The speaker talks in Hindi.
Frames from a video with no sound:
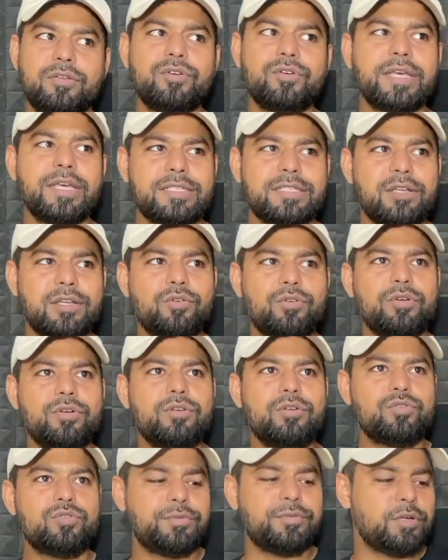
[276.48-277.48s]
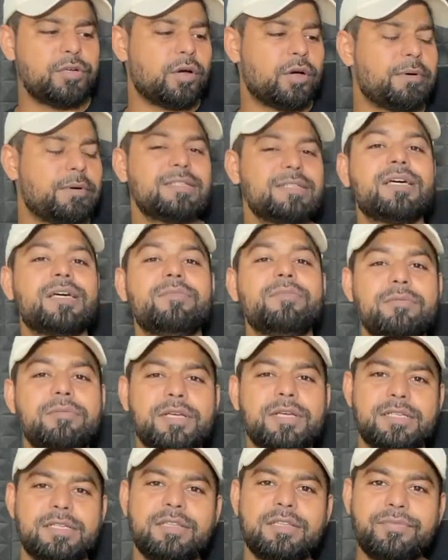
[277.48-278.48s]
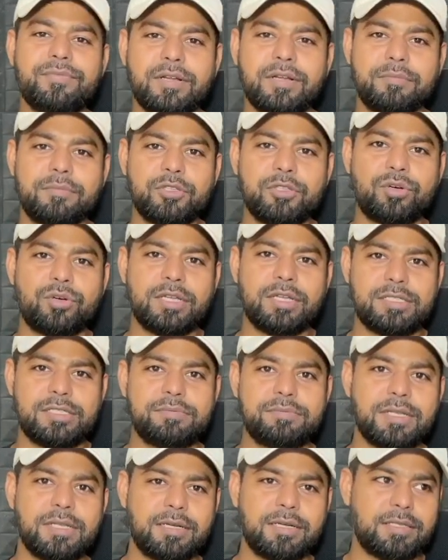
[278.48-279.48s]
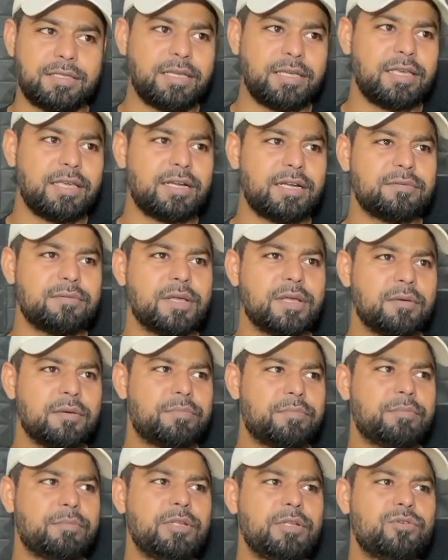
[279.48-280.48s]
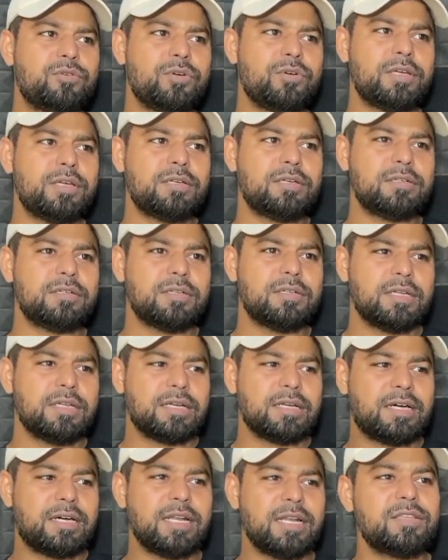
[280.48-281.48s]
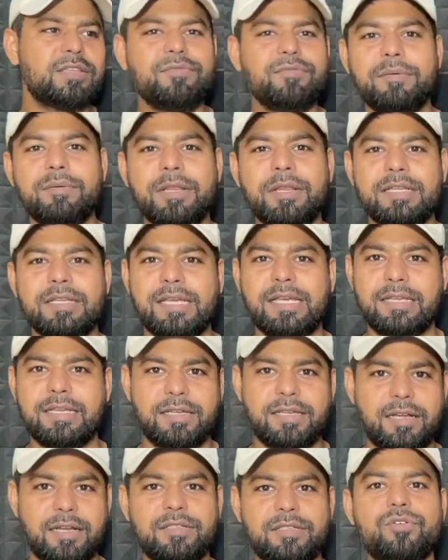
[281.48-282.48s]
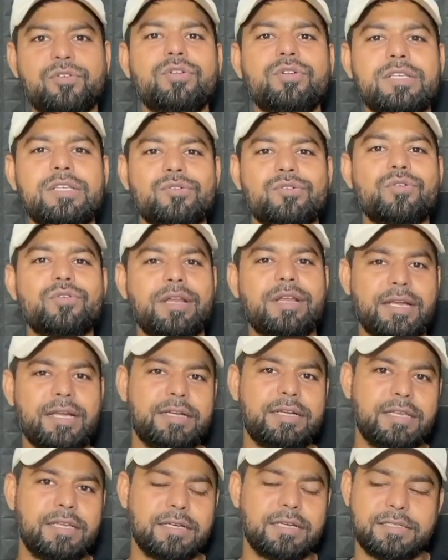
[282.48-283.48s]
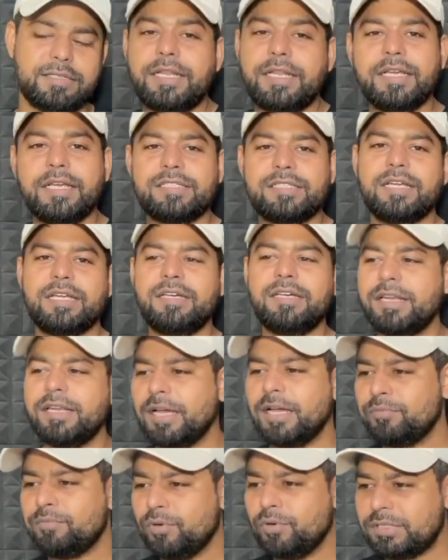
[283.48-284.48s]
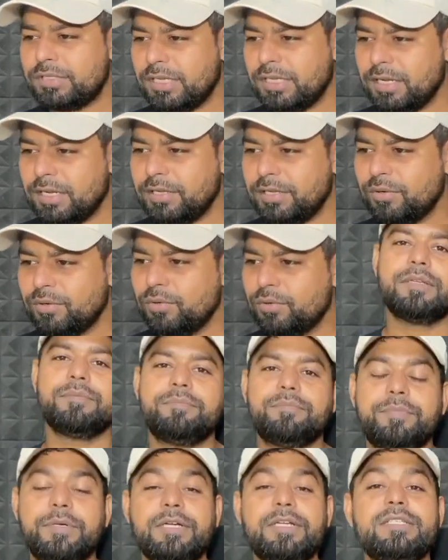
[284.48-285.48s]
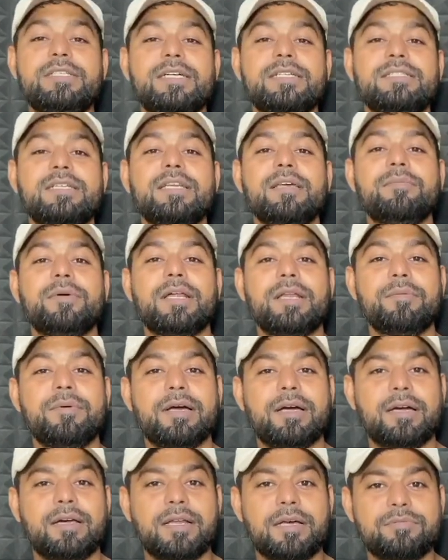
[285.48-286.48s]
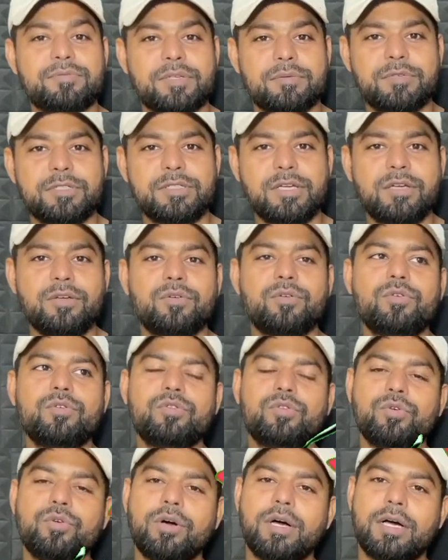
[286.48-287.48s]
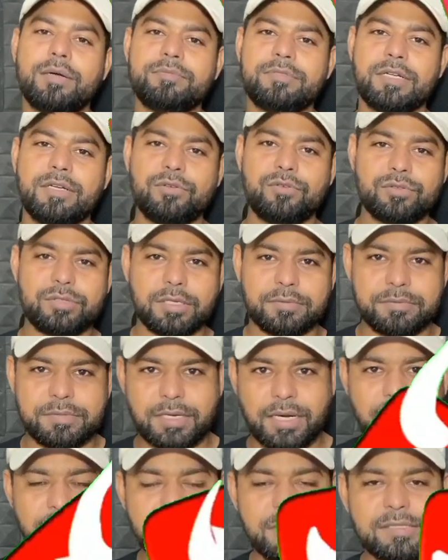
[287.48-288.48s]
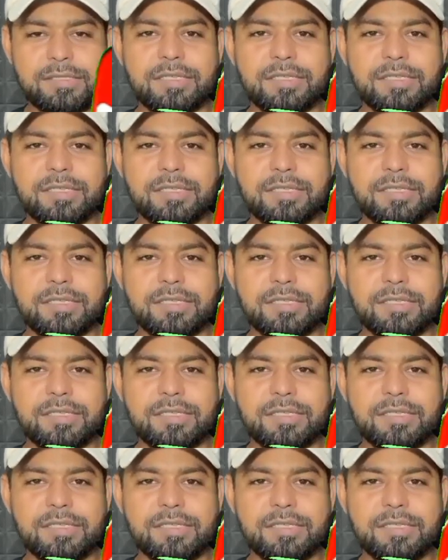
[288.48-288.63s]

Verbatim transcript: क्योंकि ऐसे लोगों की कुछ वीडियो हमारे सामने भी आ जाते फिर हमें थोड़ा अजीब सा लगता है कि यार पब्लिक को एक गलत वे में ले जाया जा रहा है क्यों ना इसको करेक्ट किया जाए ठीक है जानकारी आपको अच्छी लगी हो पीडी चार्जर के बारे में अगर आप समझ गए हो तो आप चैनल को सब्सक्राइब कर